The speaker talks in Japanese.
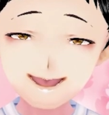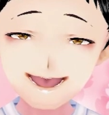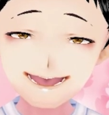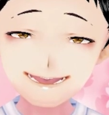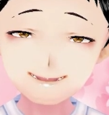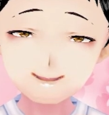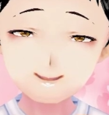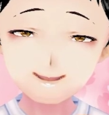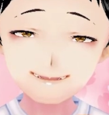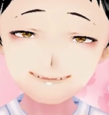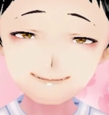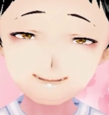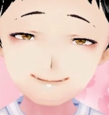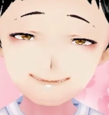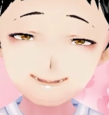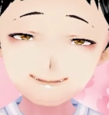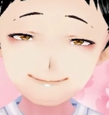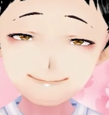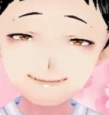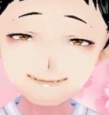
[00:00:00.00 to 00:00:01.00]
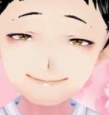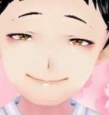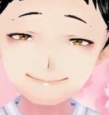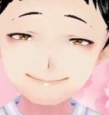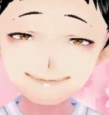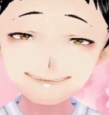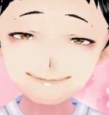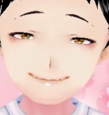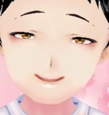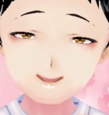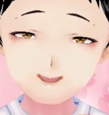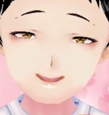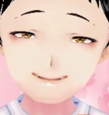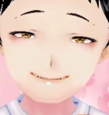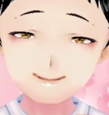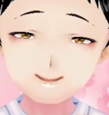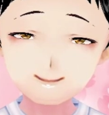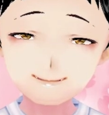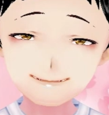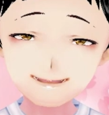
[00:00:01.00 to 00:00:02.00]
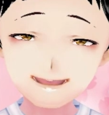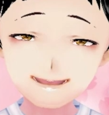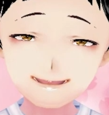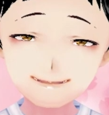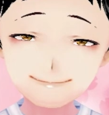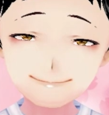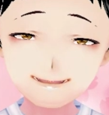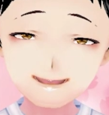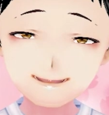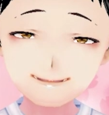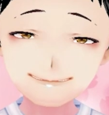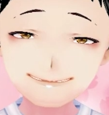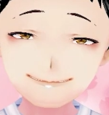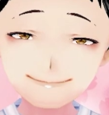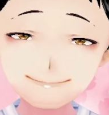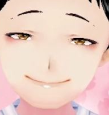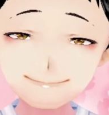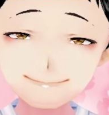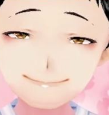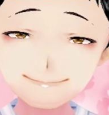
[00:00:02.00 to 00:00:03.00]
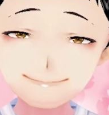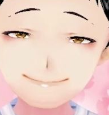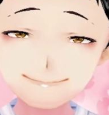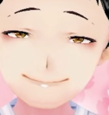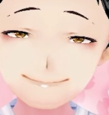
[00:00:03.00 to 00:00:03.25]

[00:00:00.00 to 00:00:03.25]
ワイド、枠連ボックスで勝負するとのことです。